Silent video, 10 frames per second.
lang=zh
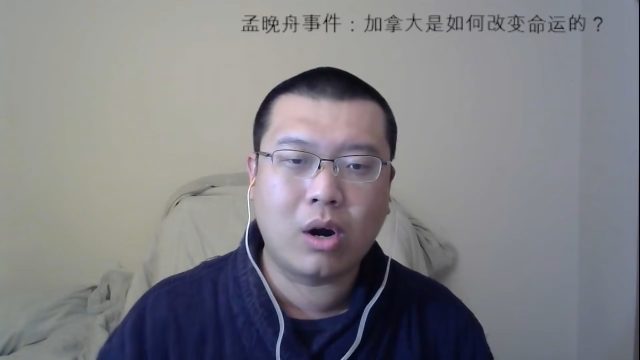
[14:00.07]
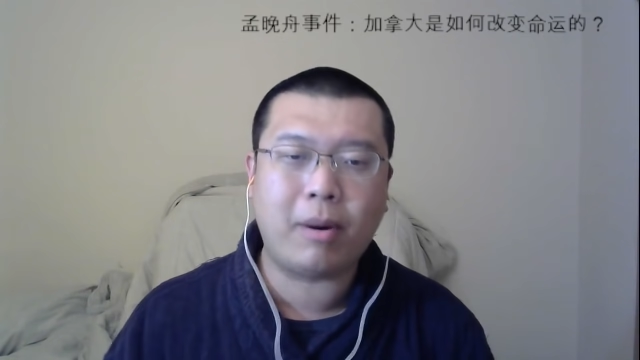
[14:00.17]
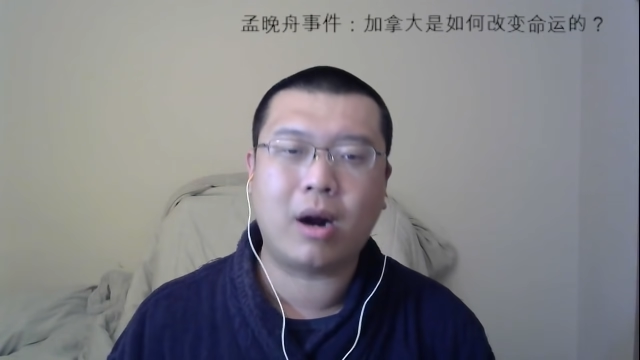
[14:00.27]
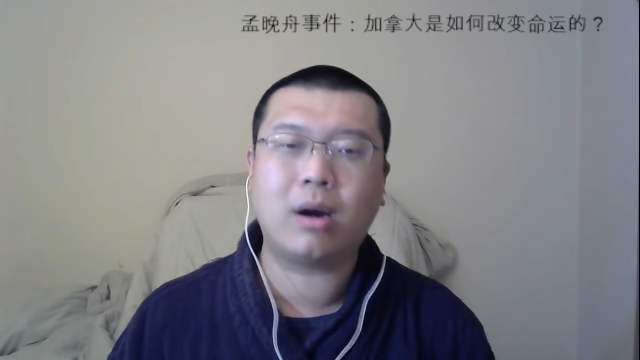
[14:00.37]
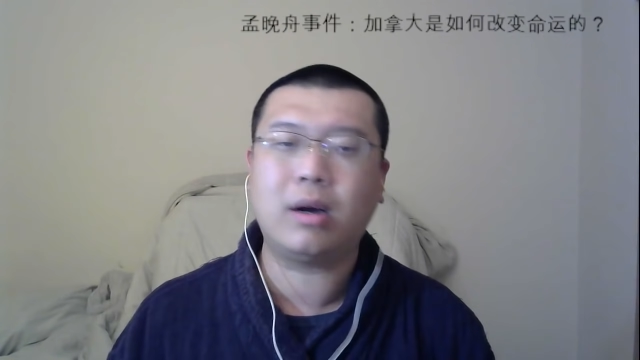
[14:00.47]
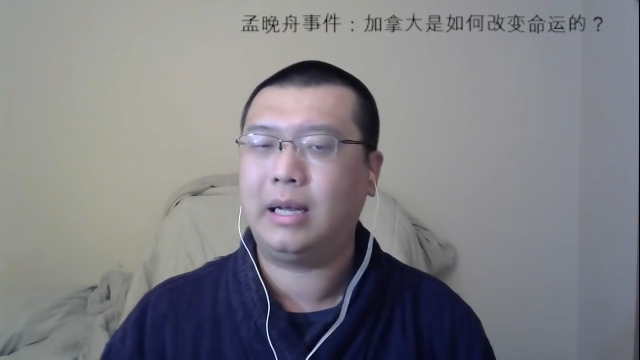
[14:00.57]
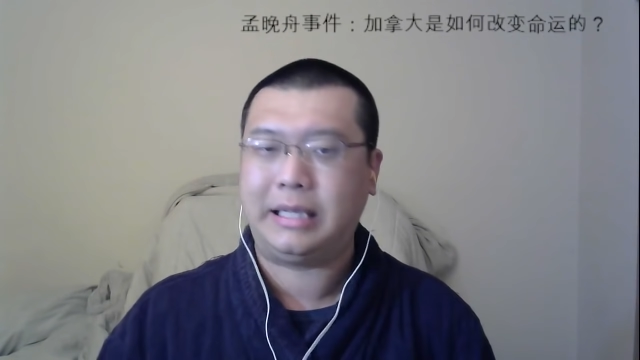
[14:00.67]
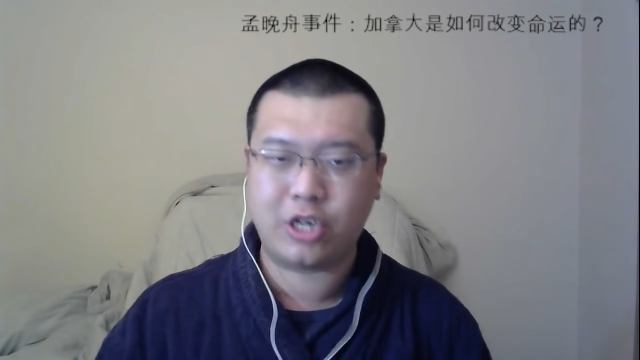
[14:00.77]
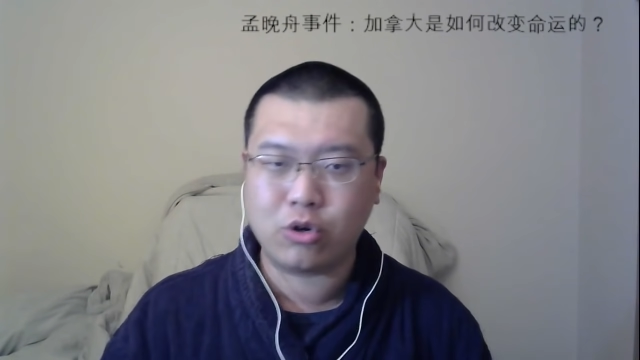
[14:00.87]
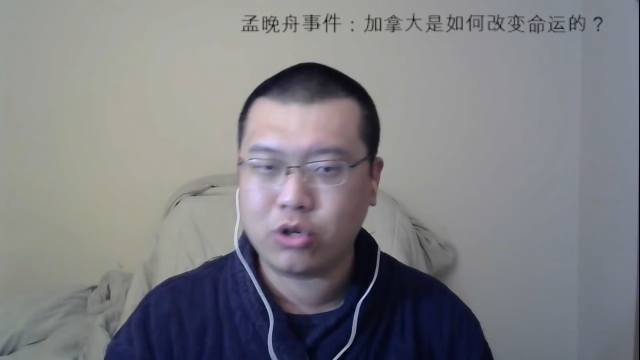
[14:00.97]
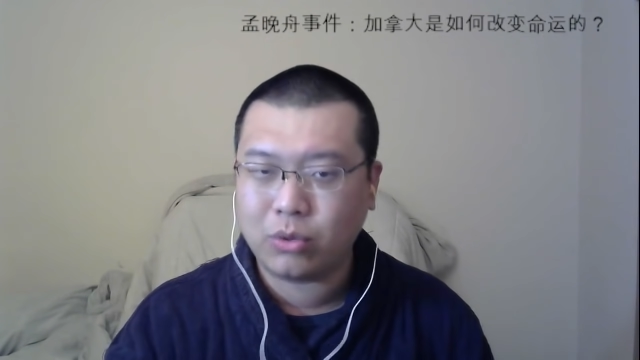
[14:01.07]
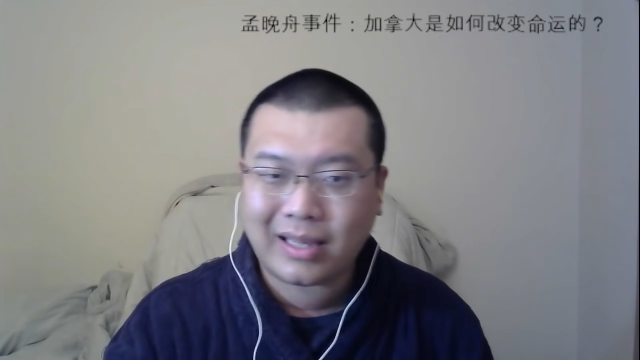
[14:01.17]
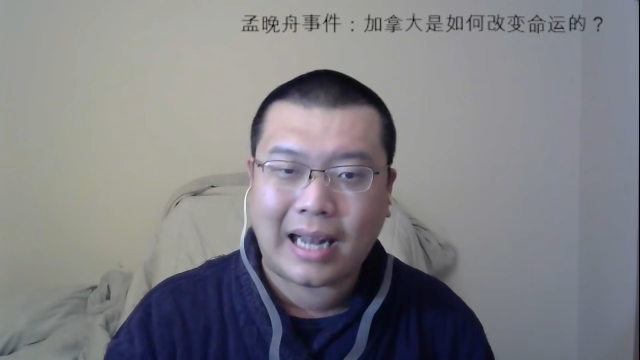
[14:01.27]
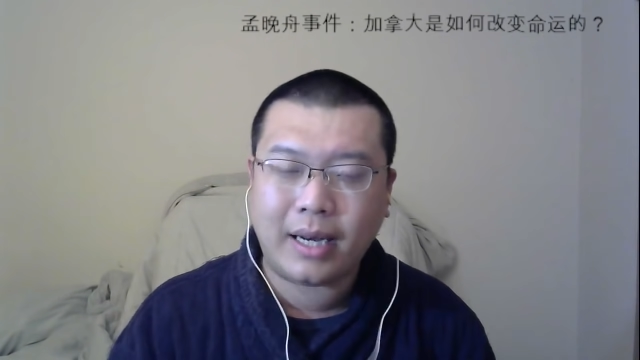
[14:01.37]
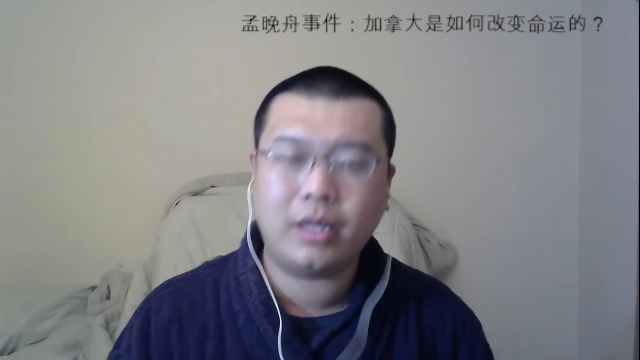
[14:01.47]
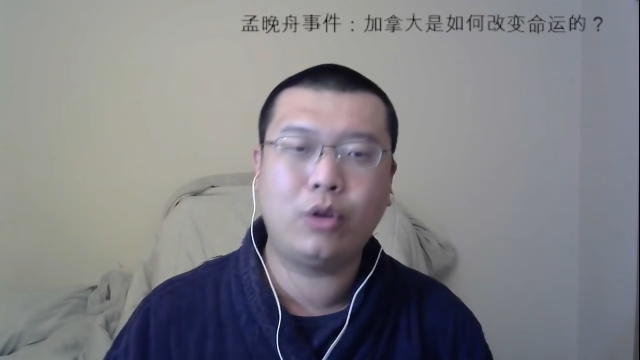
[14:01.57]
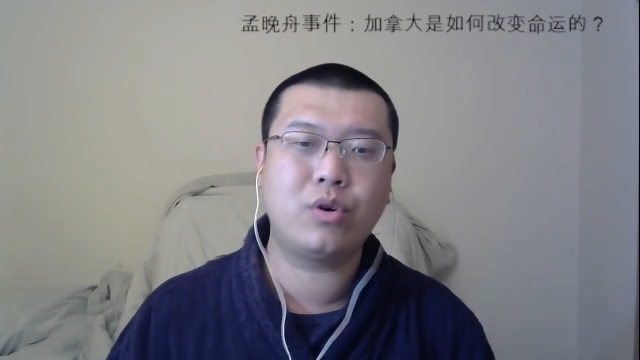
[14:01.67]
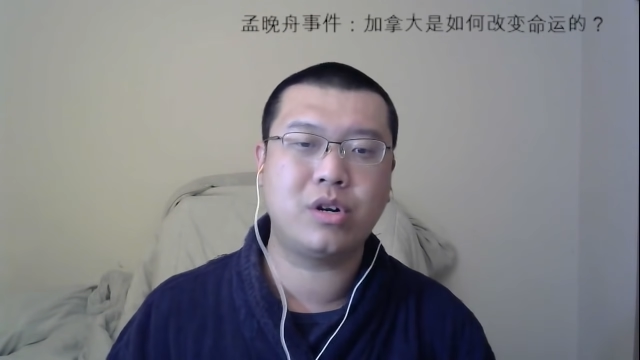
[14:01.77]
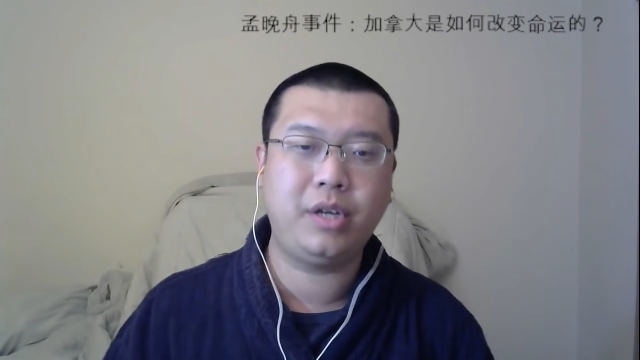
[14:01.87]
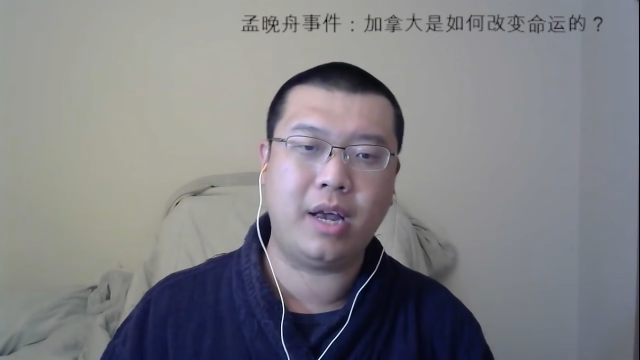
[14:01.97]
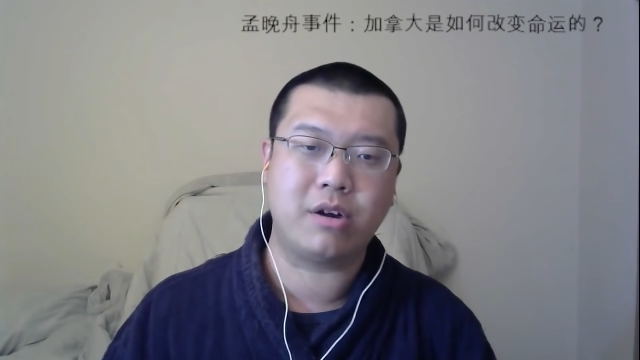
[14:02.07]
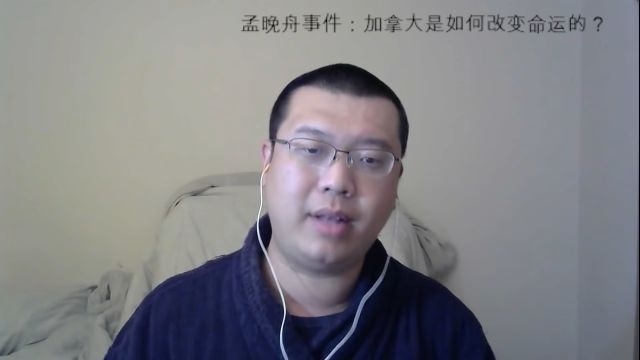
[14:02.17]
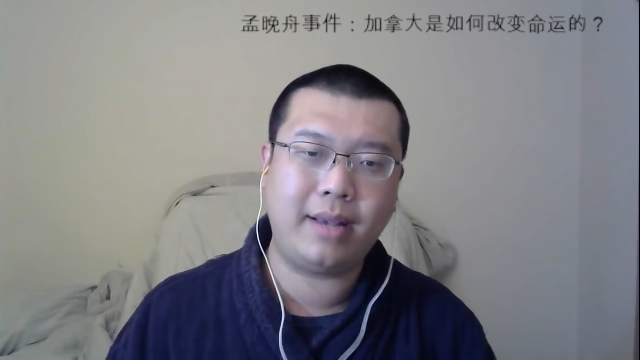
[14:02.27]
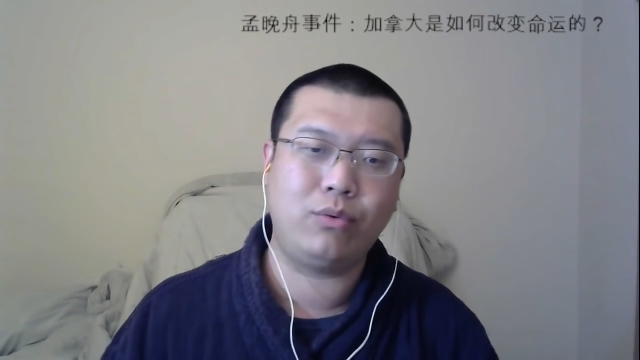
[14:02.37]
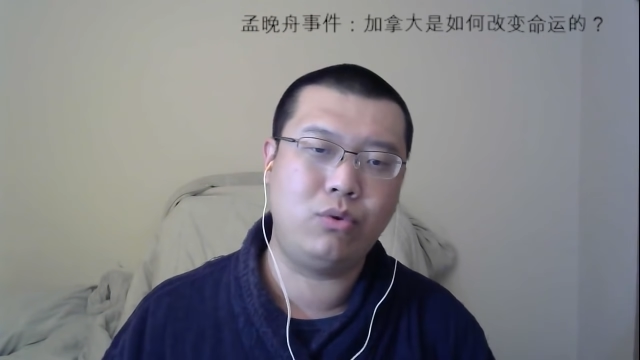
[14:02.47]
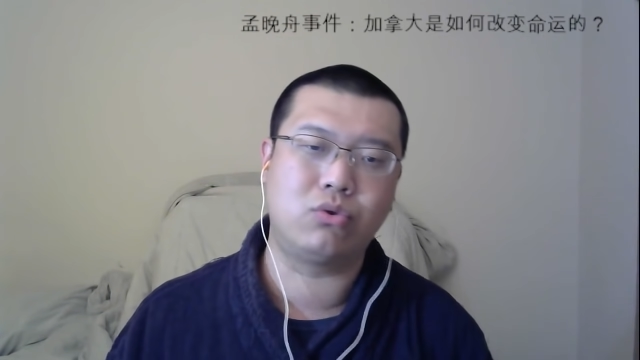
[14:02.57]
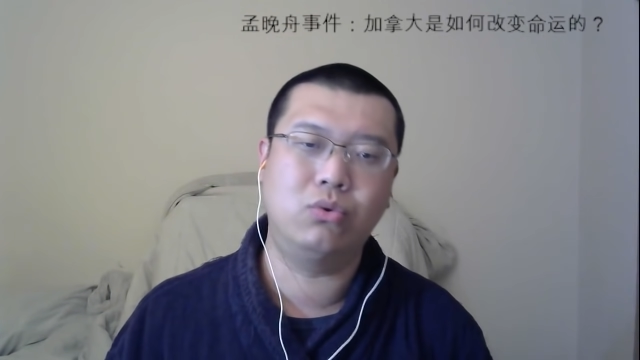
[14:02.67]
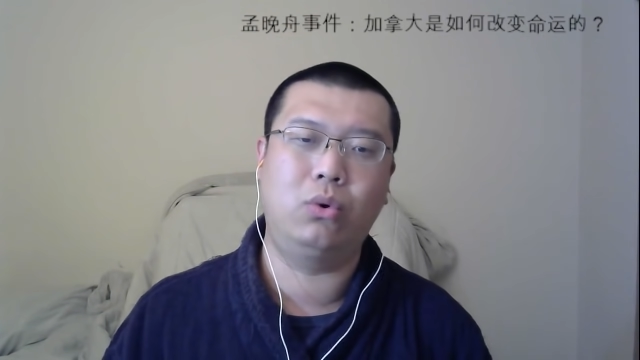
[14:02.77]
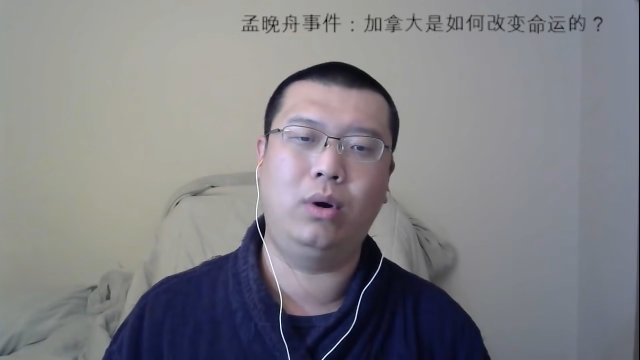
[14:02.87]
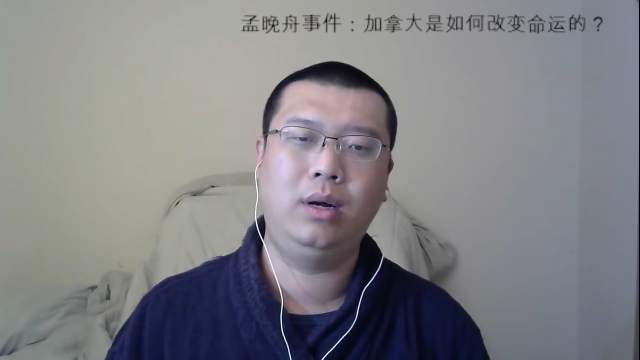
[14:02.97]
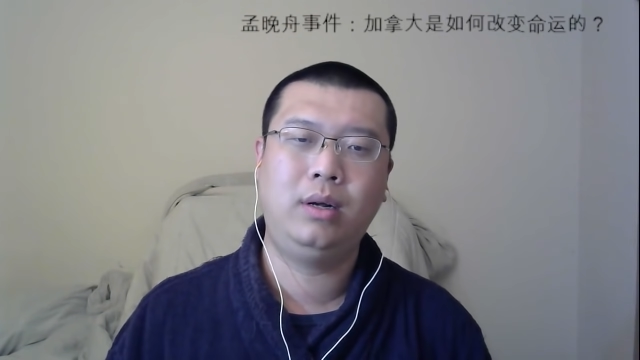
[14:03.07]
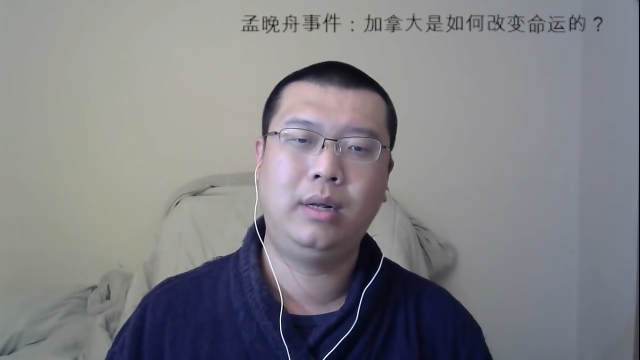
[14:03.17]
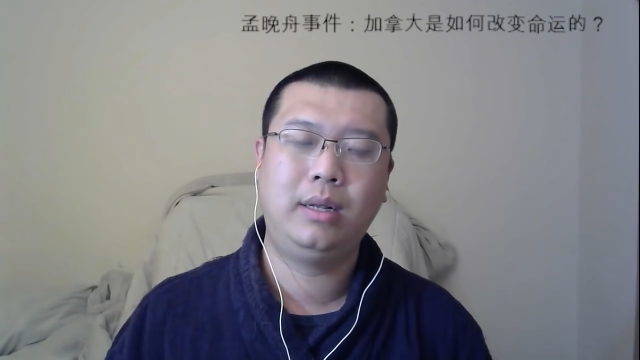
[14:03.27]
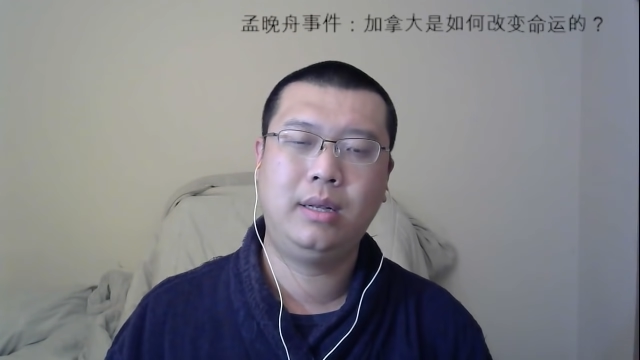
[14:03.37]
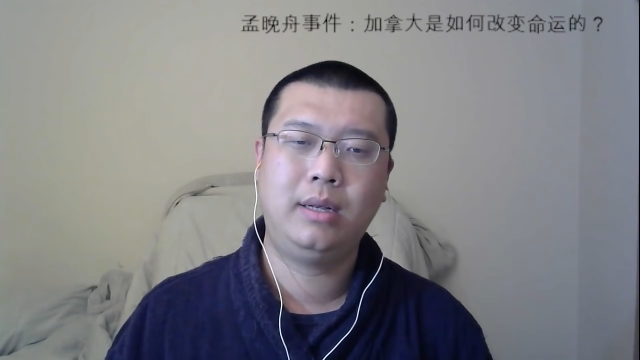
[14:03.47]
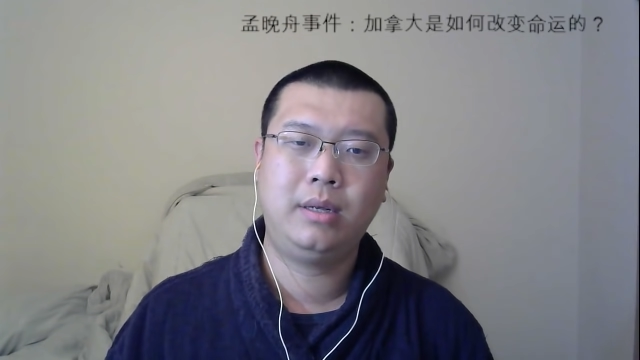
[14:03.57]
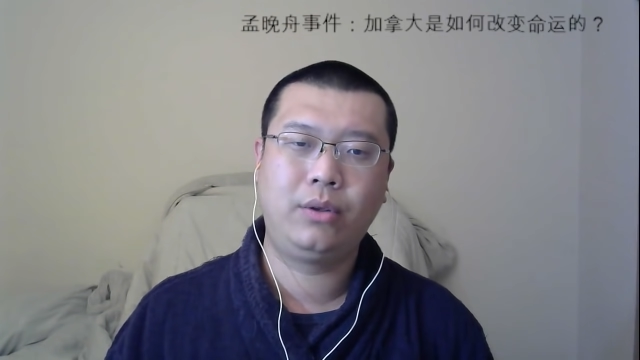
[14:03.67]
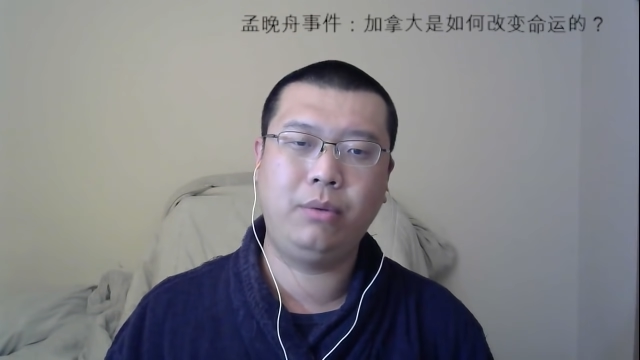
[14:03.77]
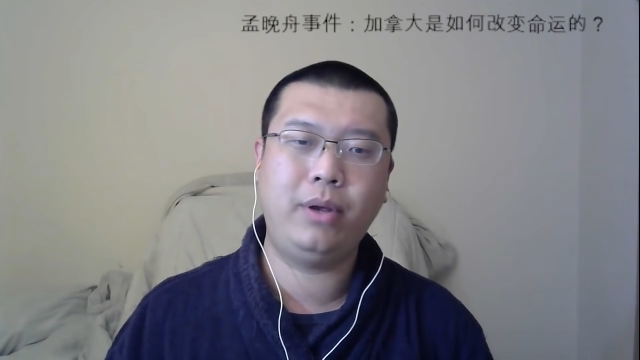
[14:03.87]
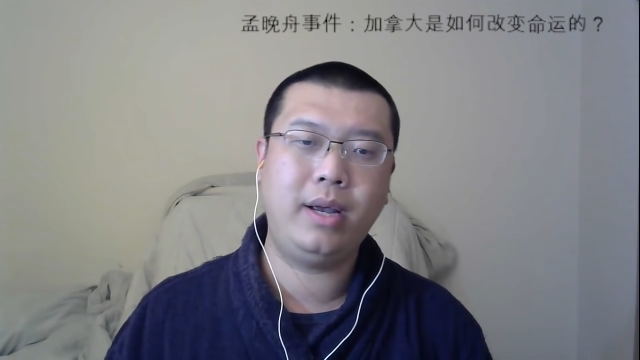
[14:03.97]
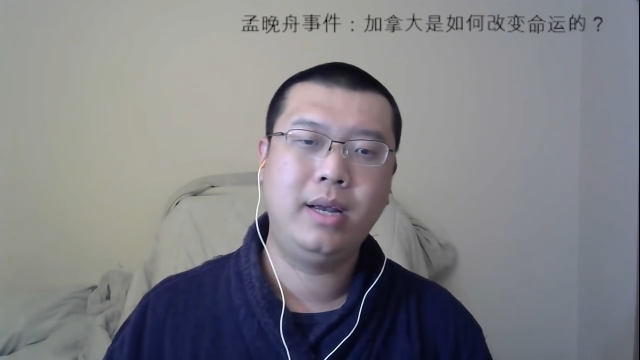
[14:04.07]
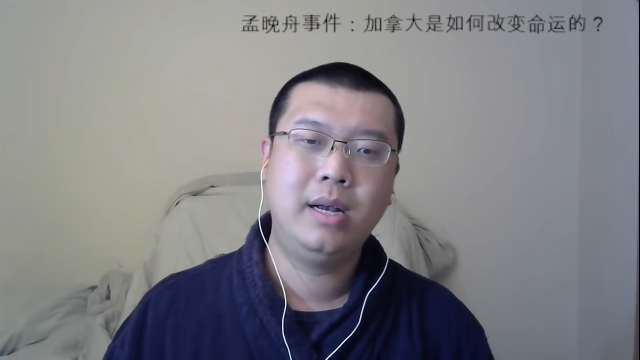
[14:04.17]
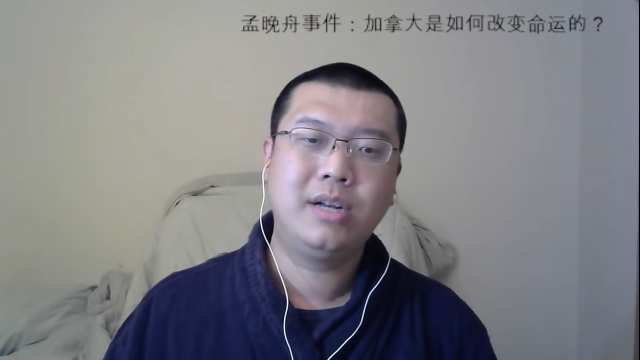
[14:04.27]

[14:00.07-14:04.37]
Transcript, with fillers: 班儿，也招收了大量的留学生，也是来自于中国，对不对？